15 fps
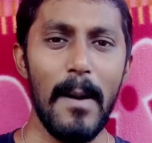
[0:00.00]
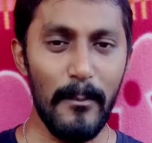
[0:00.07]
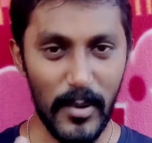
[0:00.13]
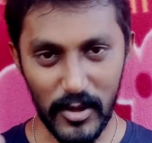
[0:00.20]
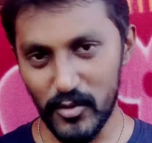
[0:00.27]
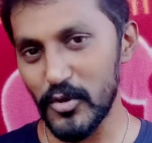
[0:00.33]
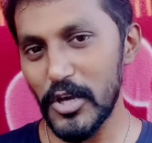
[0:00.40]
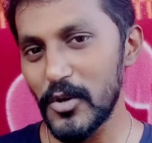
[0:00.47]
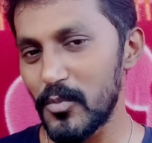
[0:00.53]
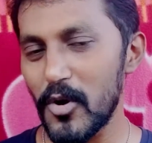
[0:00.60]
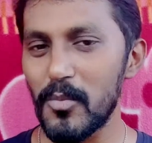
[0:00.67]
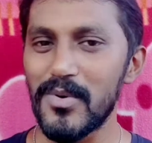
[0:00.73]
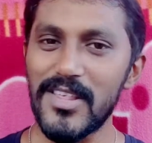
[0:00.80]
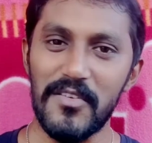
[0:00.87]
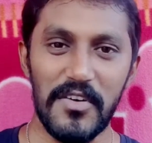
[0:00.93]
அப்படி தூக்கிட்டு
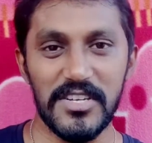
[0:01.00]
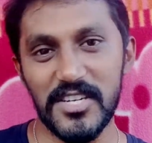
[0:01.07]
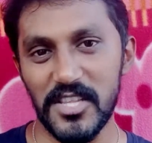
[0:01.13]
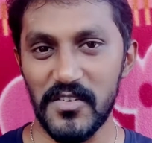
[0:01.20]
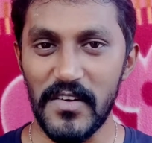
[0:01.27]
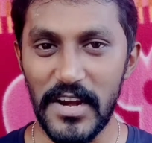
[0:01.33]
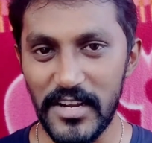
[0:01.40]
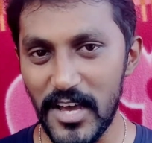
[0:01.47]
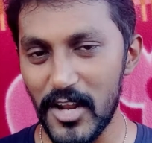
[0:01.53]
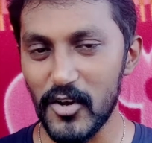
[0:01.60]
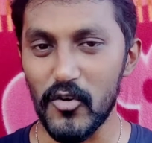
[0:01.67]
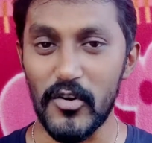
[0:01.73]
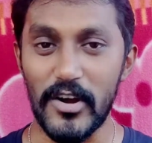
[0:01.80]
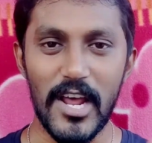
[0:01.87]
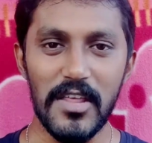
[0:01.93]
போகும்போது ஃபஸ்ட்டு அது வெயிட்டாக
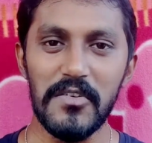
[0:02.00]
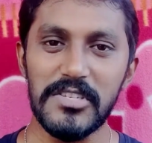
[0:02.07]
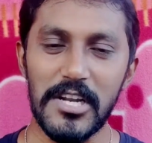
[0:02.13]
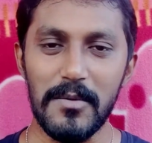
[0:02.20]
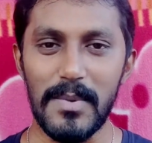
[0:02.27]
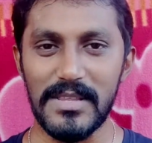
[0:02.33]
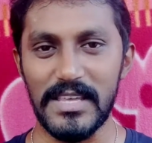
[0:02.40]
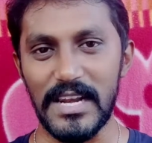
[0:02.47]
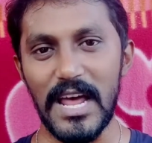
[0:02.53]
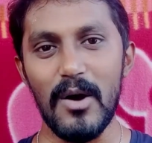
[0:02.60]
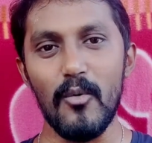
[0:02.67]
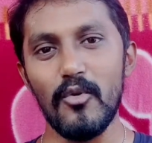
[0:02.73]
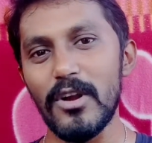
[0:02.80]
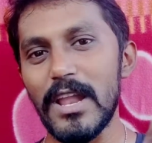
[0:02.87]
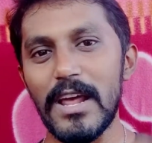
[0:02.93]
இருக்கும் ரெண்டாவது விஷயம்
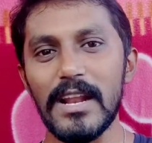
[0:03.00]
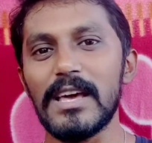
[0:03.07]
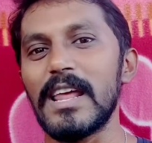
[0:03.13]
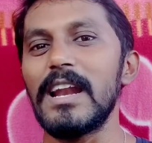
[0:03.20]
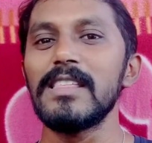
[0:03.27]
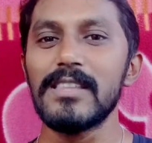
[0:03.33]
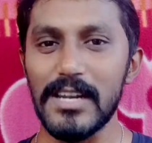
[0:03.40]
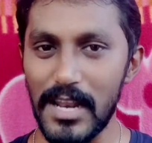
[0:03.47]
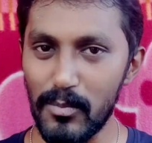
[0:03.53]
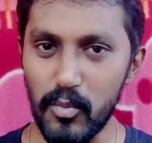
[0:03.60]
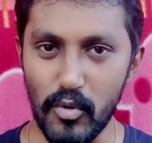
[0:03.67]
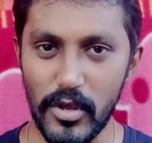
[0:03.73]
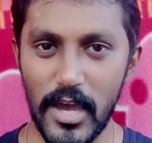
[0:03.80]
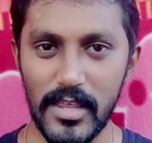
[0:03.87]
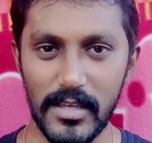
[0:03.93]
பார்த்தீங்கன்னா உள்ள இருக்கிற எழுத்து
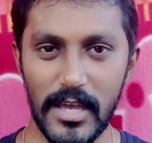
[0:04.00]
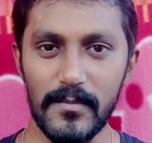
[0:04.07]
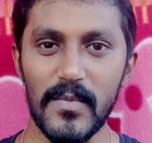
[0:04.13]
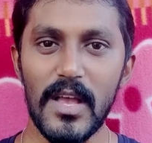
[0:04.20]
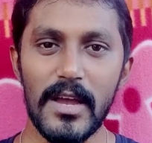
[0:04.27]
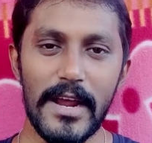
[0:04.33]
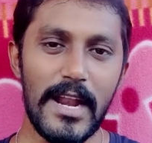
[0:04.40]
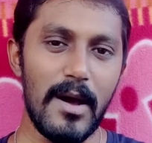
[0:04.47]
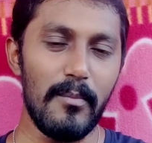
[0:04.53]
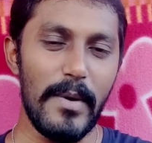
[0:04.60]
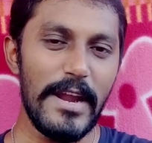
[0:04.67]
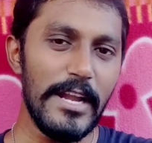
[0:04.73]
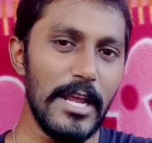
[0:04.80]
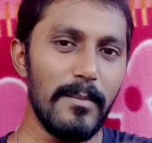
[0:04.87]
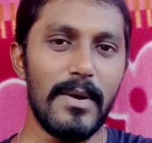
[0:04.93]
ஆர்டிஸ்ட்டுக்குலாம் புரியாதுங்க ஏன்னா
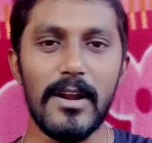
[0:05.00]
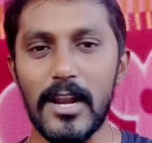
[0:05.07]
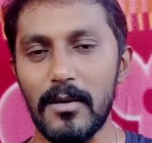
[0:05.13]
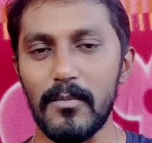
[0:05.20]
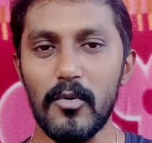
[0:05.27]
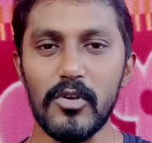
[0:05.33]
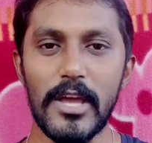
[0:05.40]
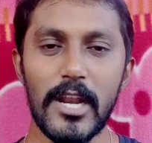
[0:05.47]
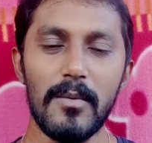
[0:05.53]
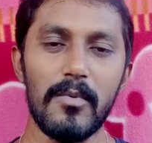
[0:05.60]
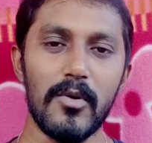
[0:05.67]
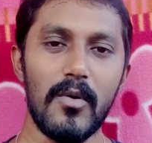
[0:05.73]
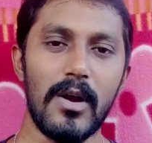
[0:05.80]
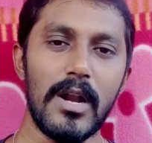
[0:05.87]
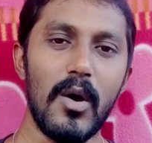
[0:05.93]
பெயிண்டிங் பண்ணுற போது என்ன
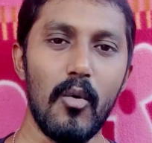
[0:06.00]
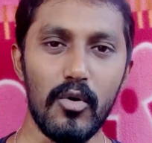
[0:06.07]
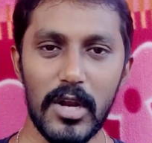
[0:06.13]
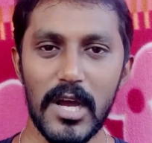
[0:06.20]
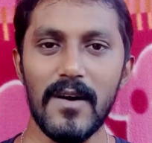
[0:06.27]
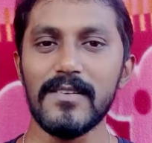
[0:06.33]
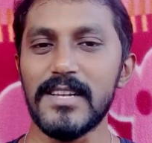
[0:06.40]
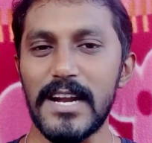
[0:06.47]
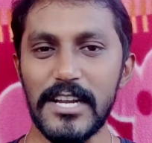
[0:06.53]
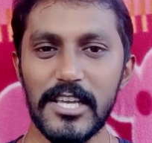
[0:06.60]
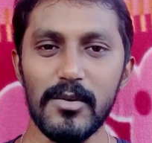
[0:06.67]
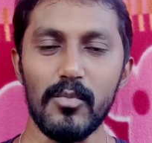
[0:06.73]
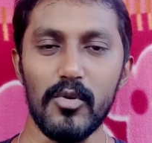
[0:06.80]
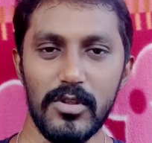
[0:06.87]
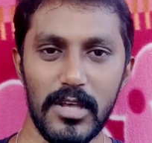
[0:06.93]
பண்ணுவாங்கன்னா ஒட்டுக்கா வச்சு
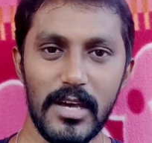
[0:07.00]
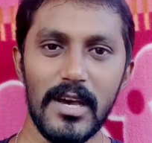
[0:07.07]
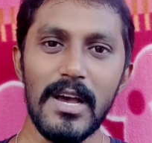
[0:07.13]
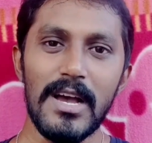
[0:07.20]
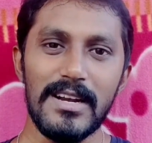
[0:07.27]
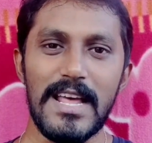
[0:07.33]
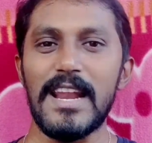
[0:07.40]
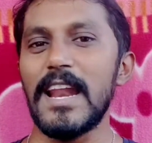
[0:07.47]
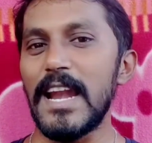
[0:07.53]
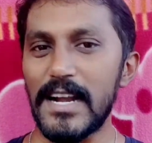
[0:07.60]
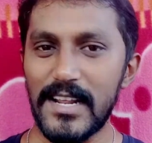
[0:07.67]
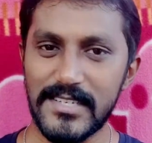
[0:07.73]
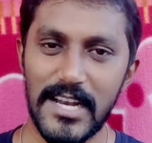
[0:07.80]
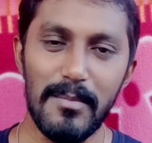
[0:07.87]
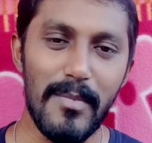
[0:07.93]
அடிக்கும்போது நிறைய
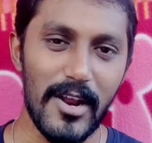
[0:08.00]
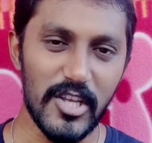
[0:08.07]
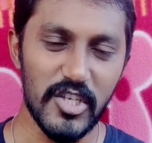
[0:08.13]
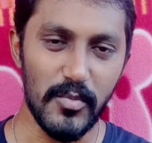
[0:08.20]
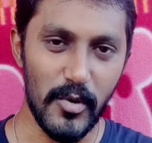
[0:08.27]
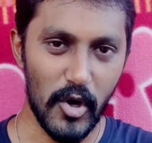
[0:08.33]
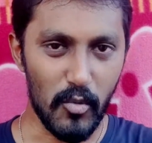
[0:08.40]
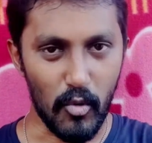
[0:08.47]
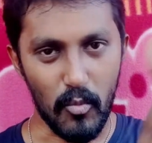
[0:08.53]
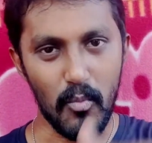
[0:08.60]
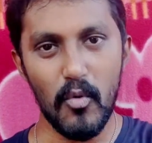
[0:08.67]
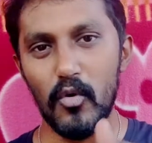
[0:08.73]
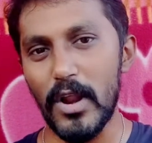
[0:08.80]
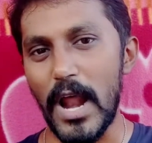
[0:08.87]
லெட்டர்ஸ்லாம் மறைஞ்சு போயிடும் ரொம்ப